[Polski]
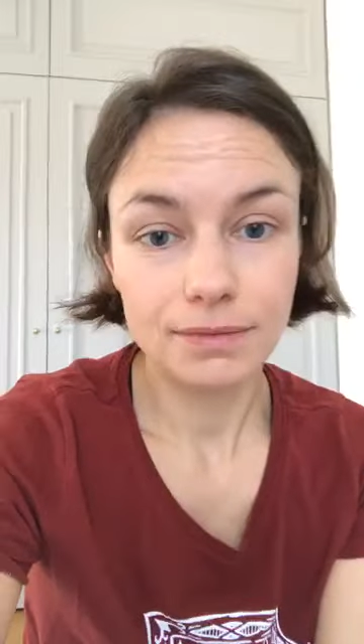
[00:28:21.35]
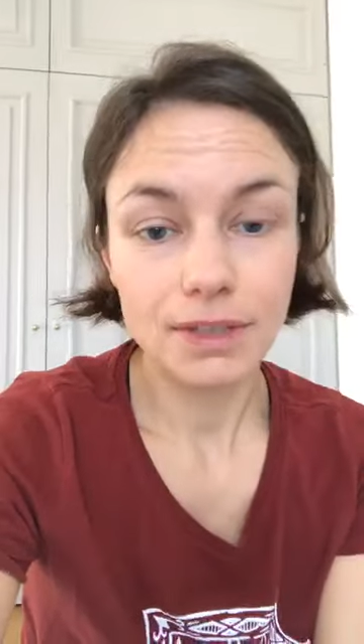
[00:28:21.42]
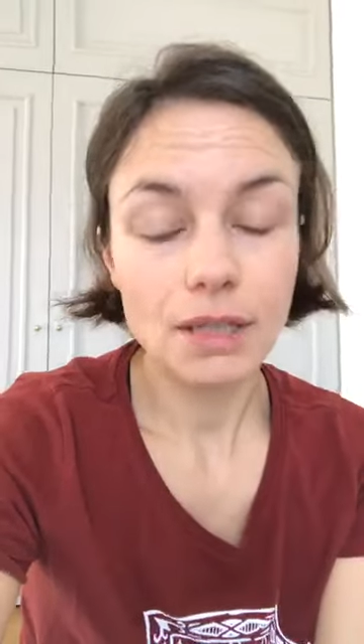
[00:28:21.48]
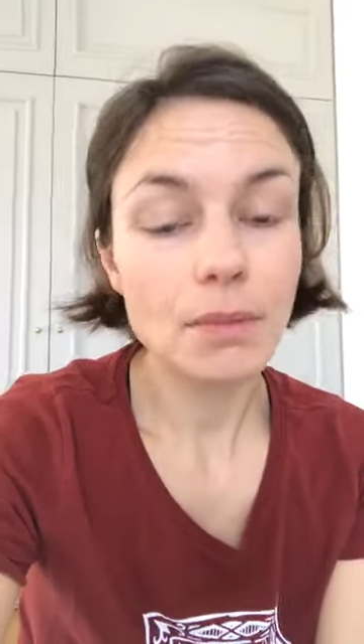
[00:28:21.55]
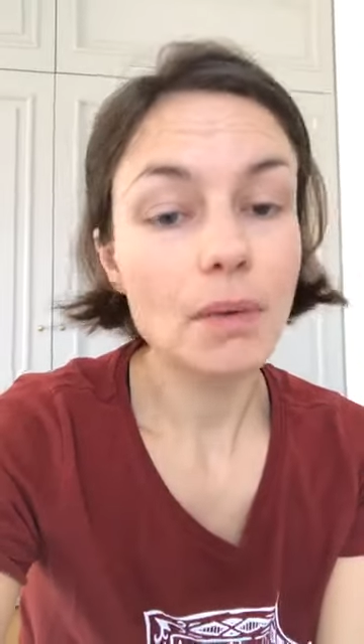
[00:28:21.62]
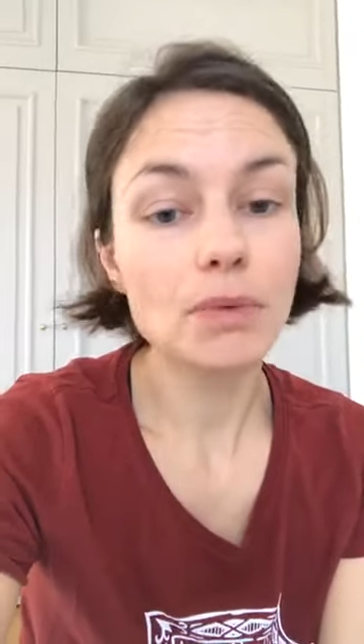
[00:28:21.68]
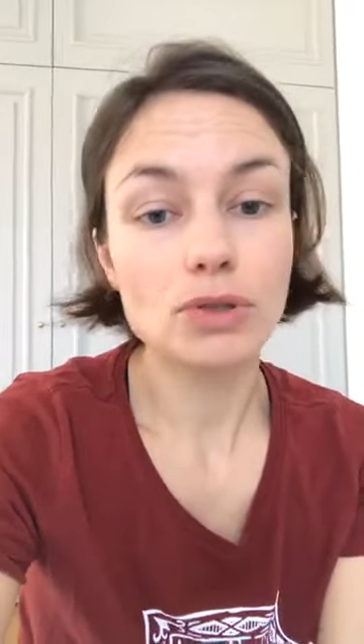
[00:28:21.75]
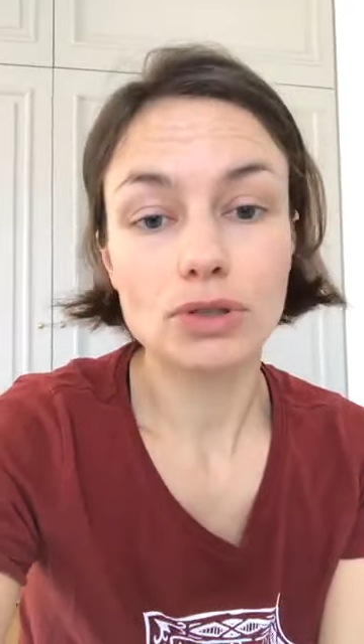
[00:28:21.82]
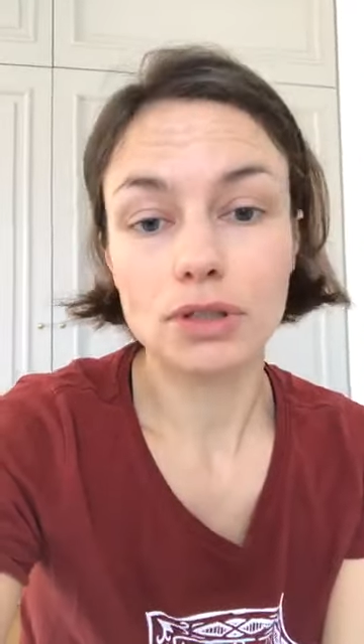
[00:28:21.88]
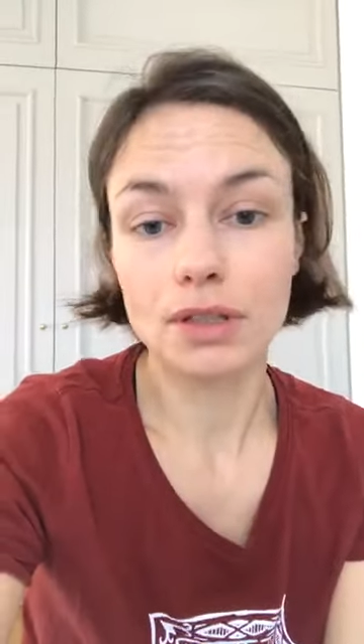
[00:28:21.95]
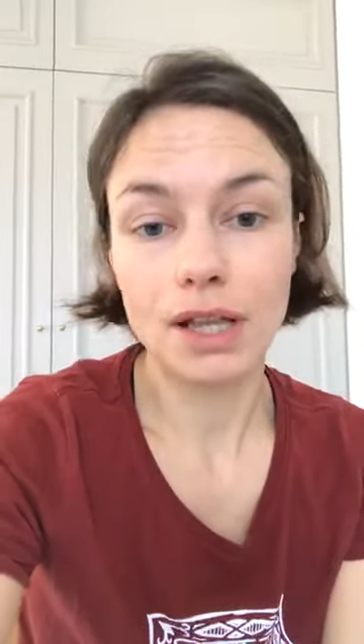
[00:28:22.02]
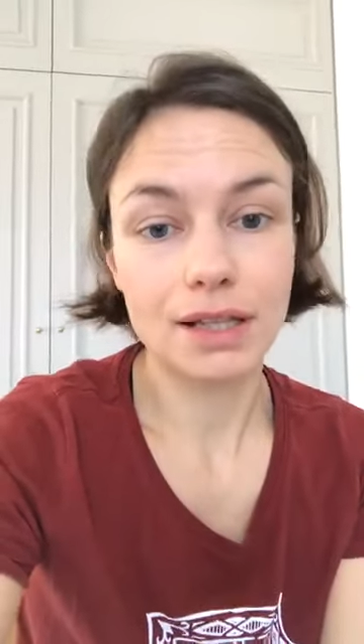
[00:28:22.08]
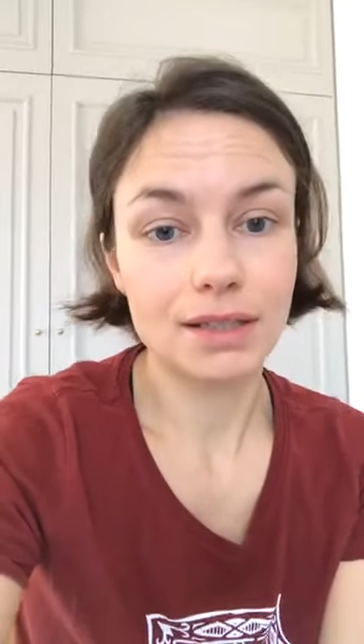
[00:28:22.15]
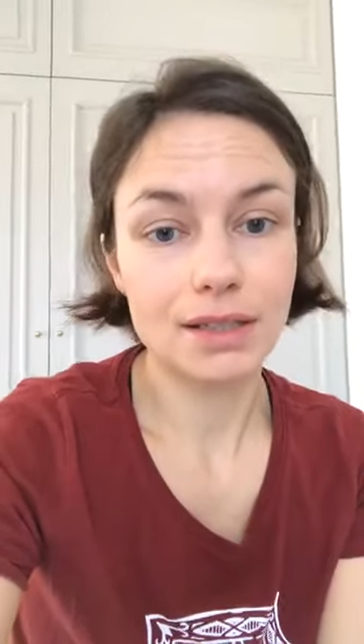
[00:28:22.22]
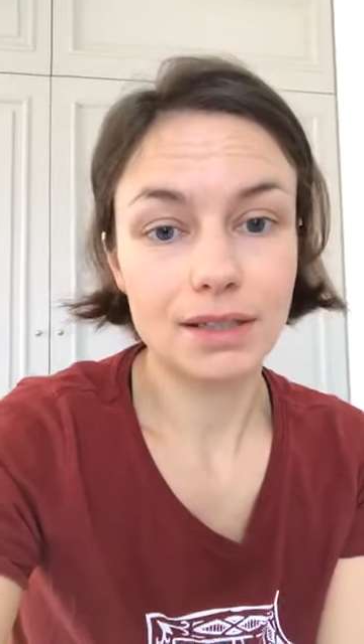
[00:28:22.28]
Nie mamy już
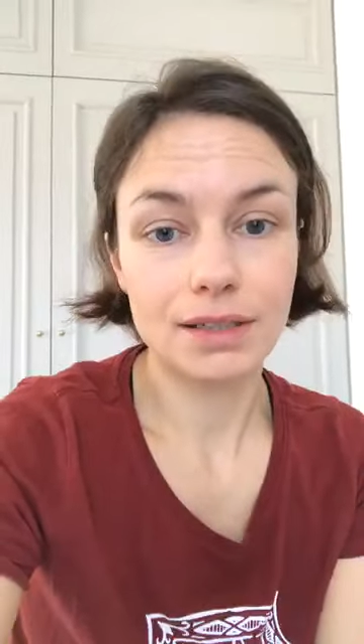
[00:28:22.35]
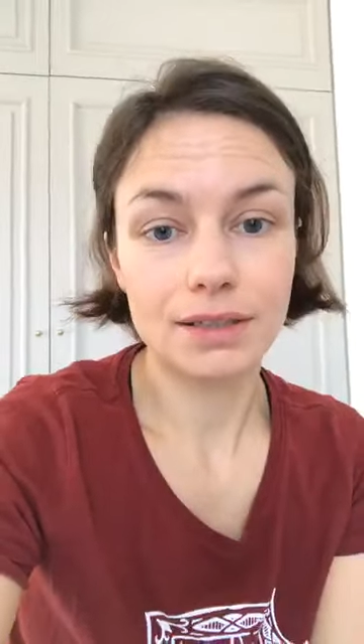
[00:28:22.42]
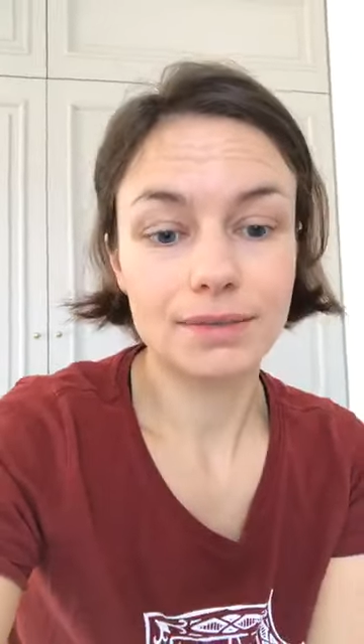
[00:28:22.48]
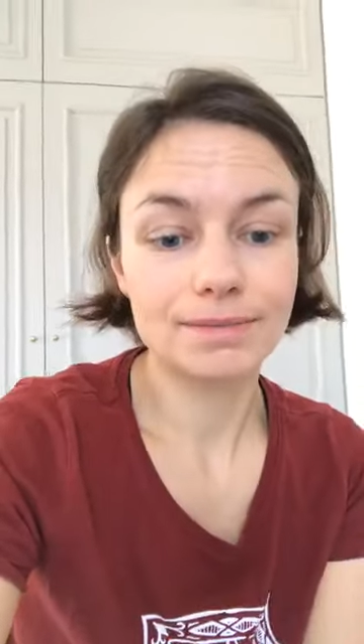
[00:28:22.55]
dynastii.